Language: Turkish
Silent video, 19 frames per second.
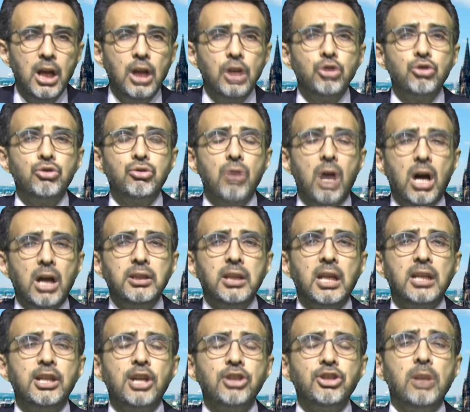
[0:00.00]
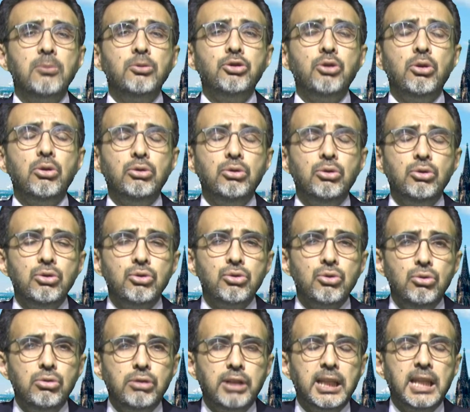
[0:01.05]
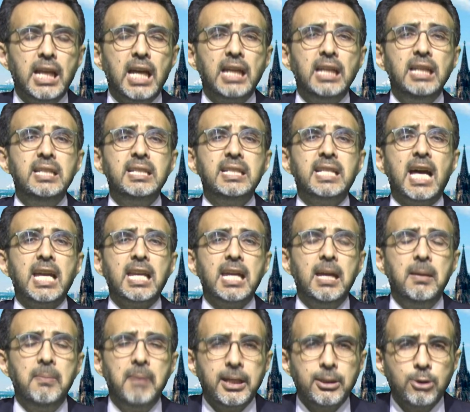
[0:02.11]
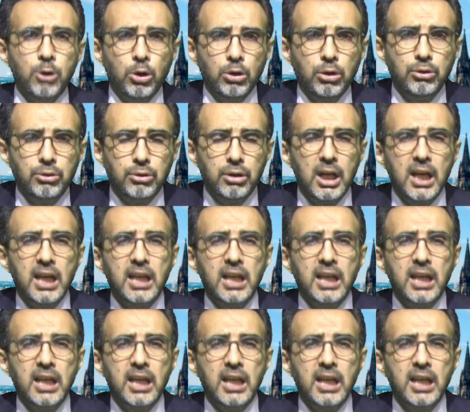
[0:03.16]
şu anda yaşamış olduğunuz ülkede ister emekli olun,